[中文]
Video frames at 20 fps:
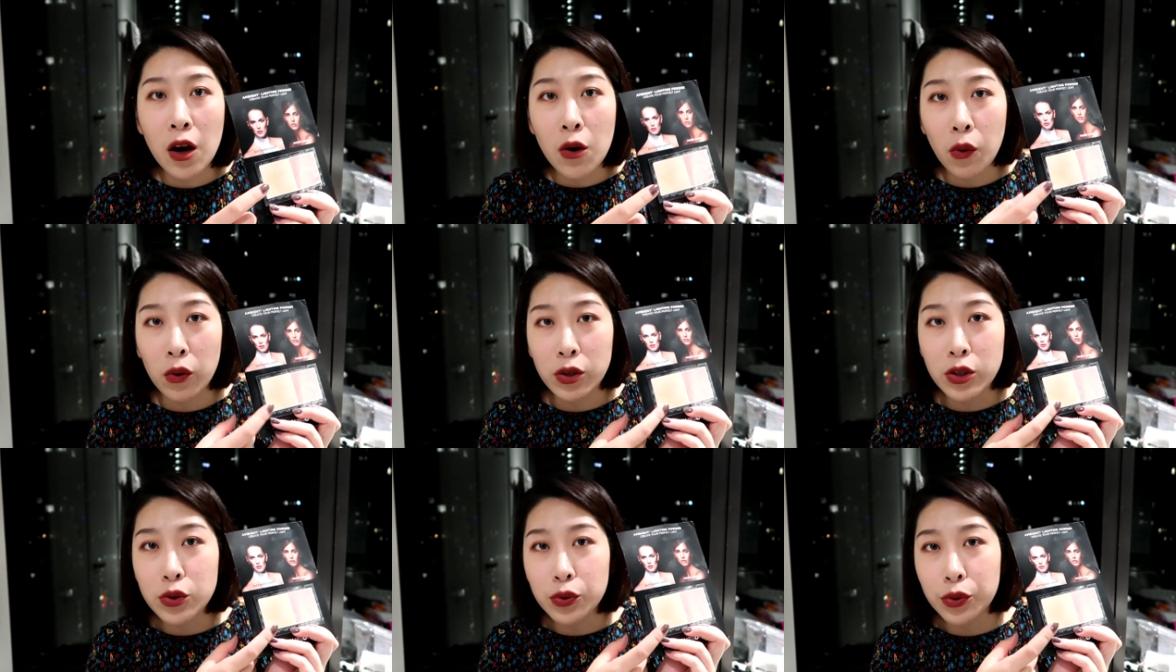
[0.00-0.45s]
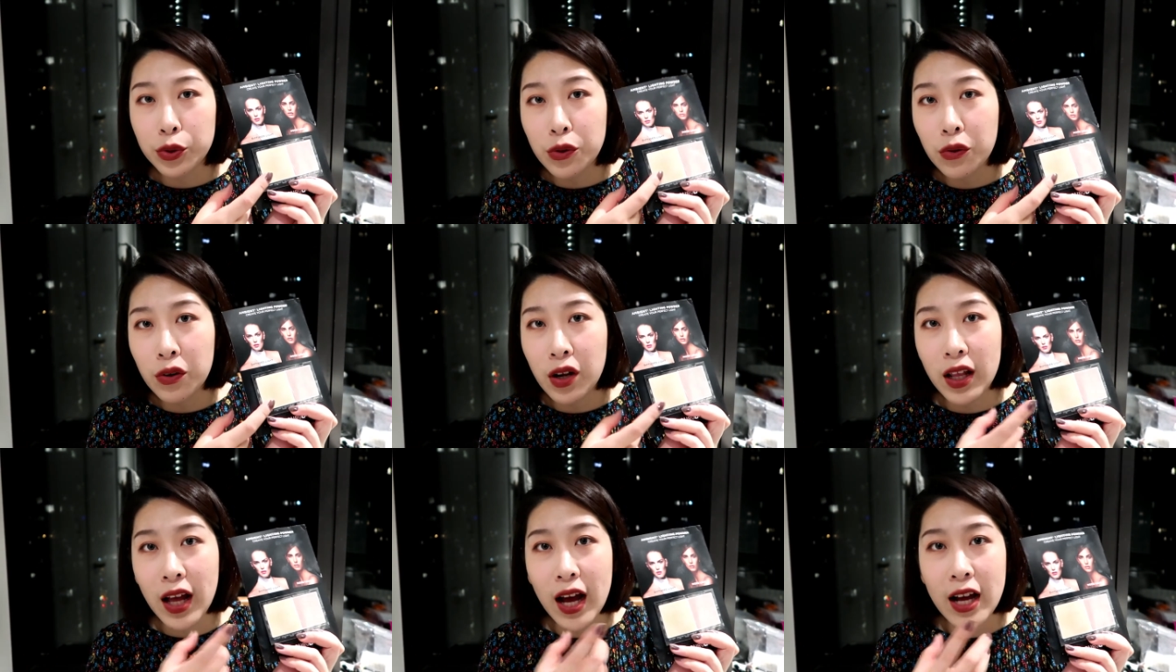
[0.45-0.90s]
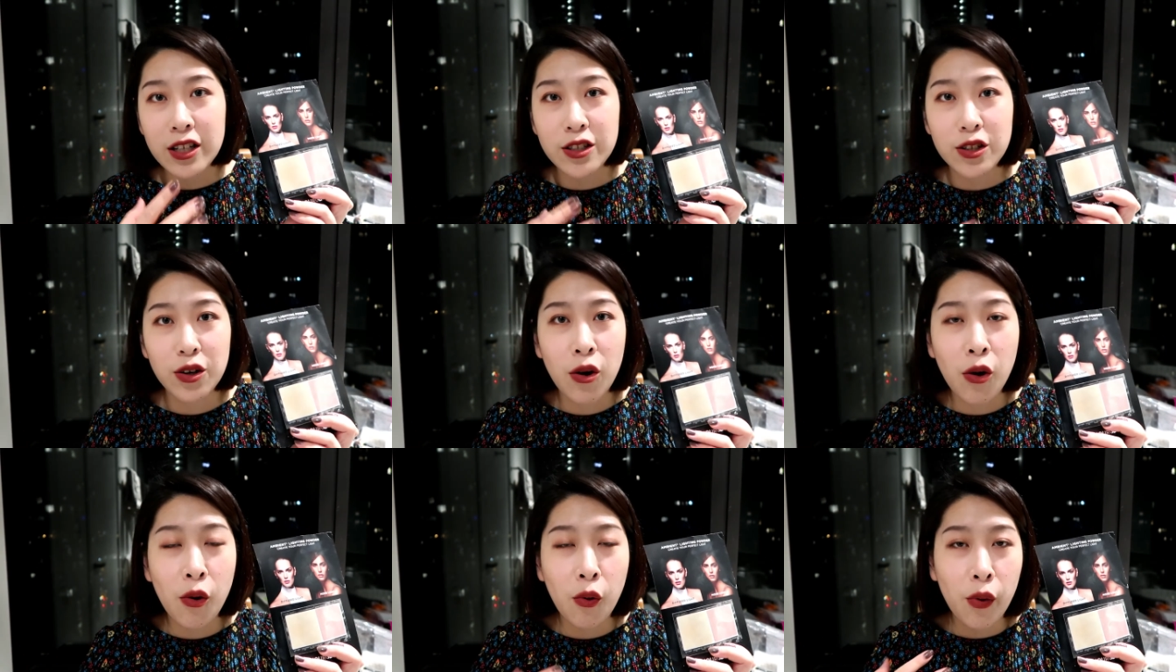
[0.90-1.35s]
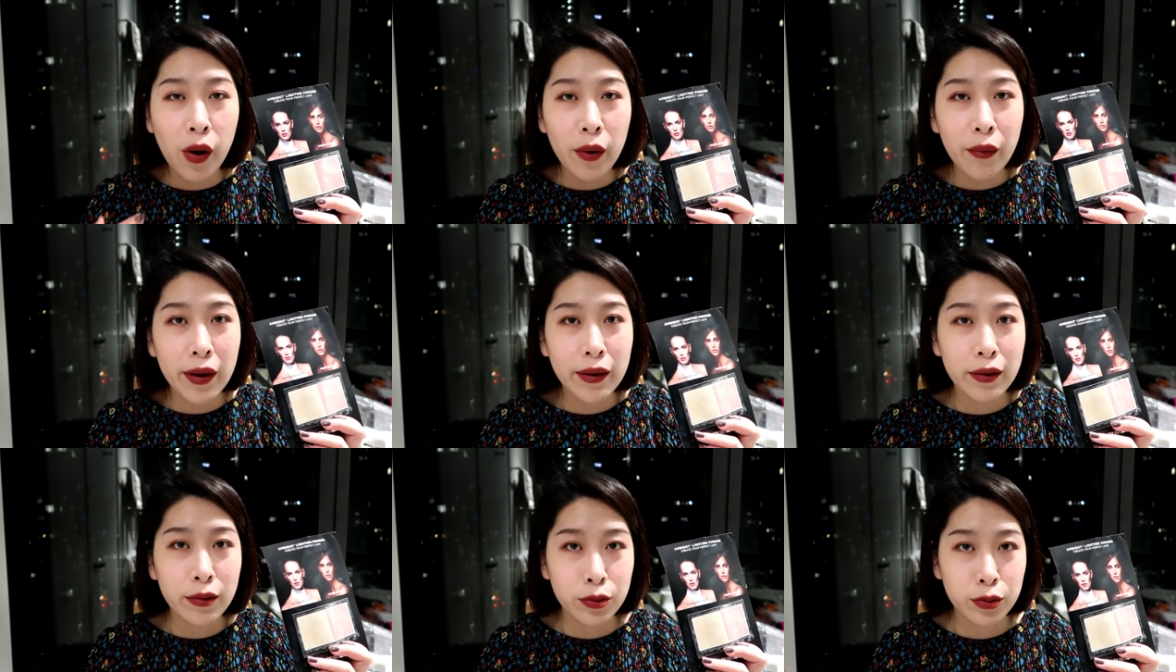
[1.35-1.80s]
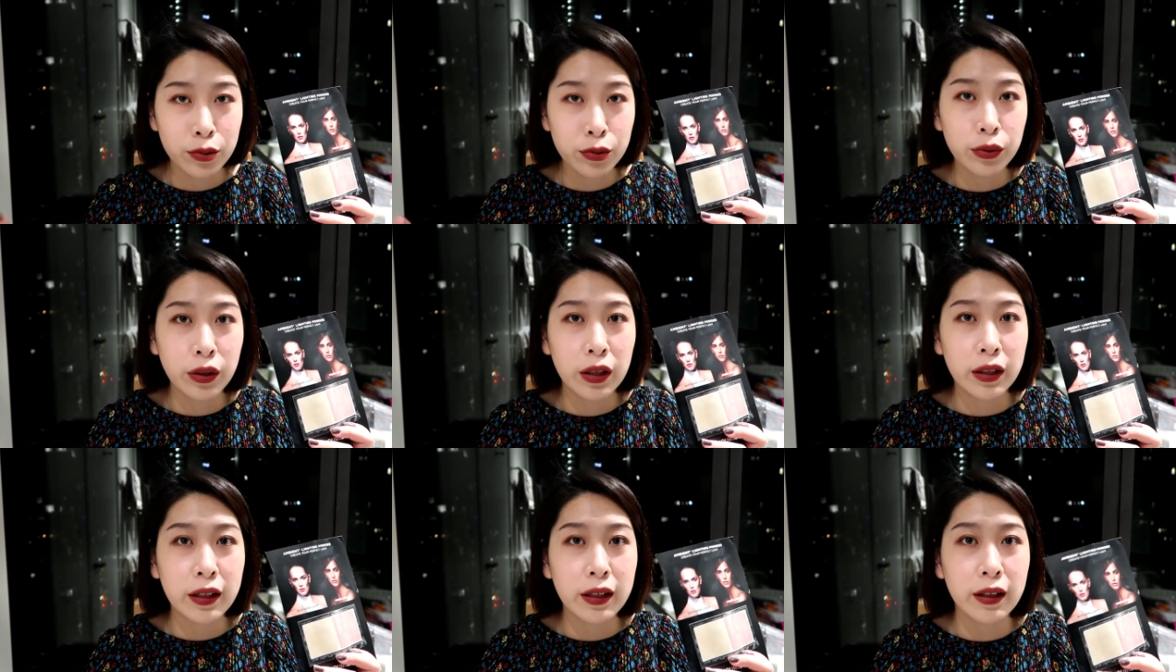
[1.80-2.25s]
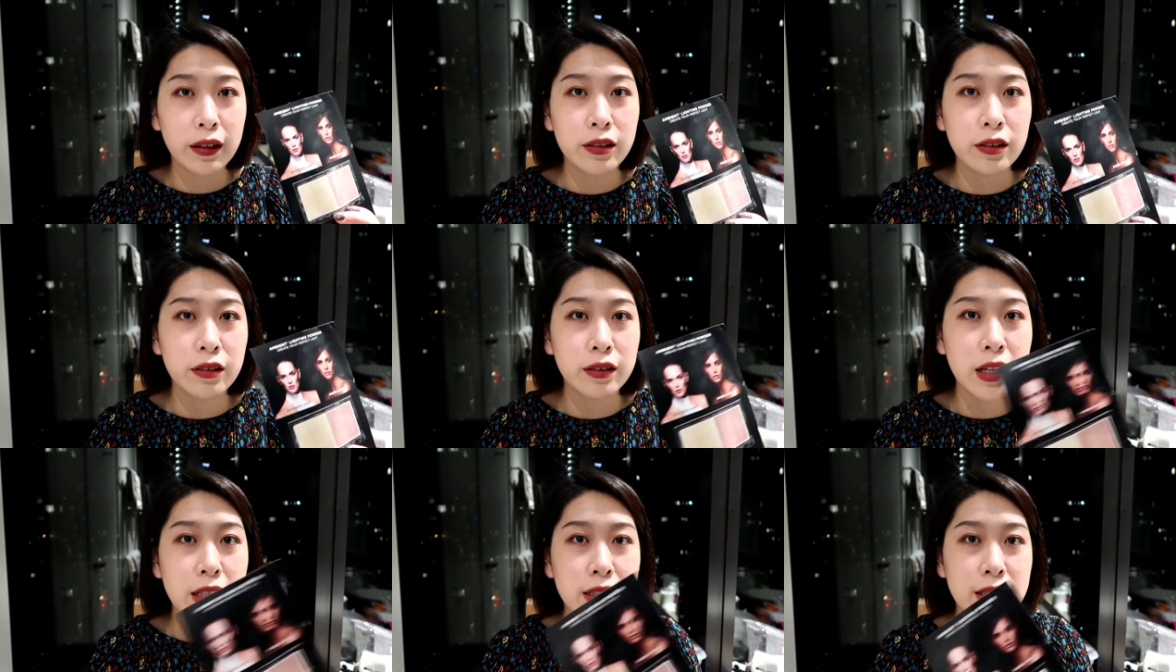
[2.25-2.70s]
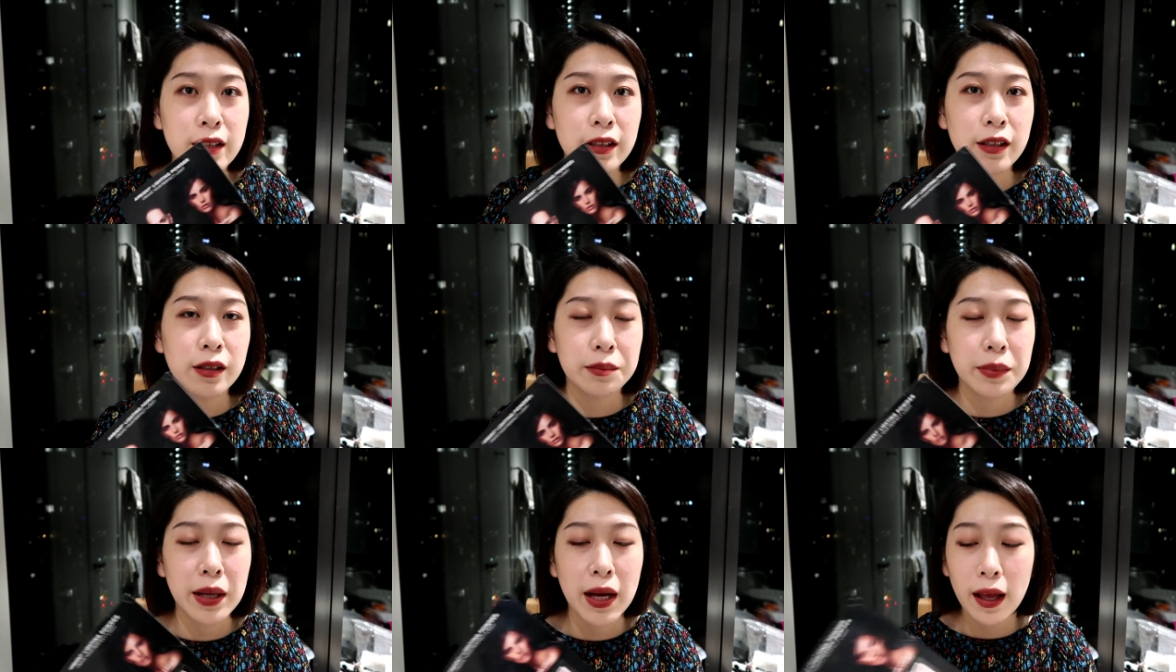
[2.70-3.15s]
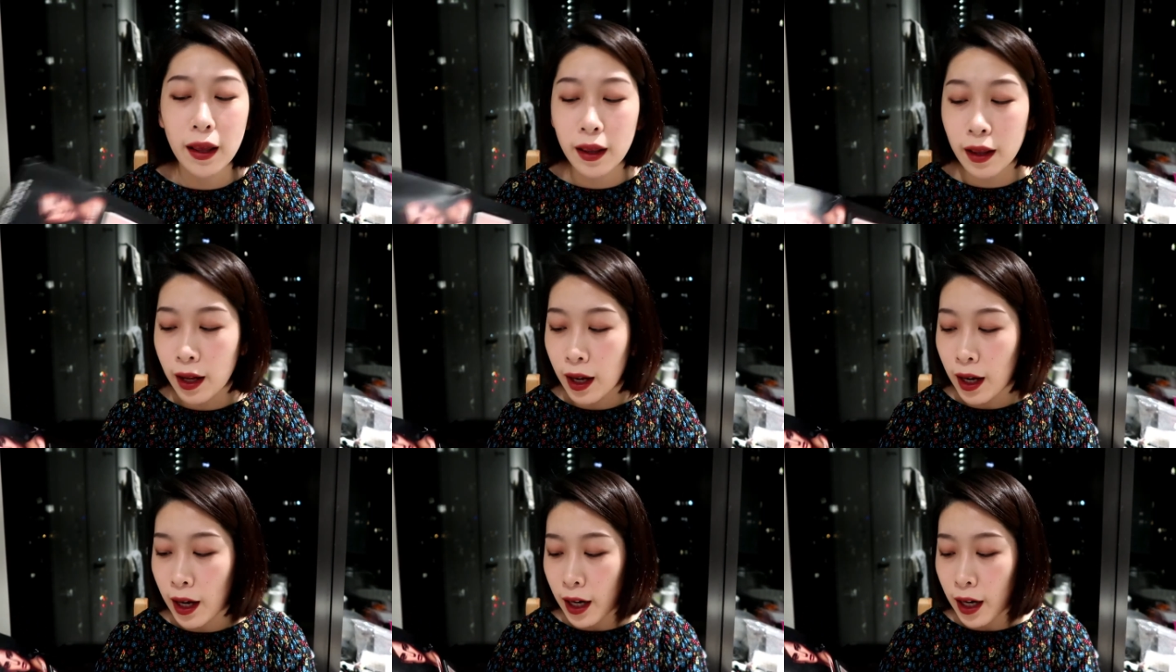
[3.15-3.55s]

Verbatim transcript: 我是属于用了它之后乖乖的去入的那个圣诞限定盘，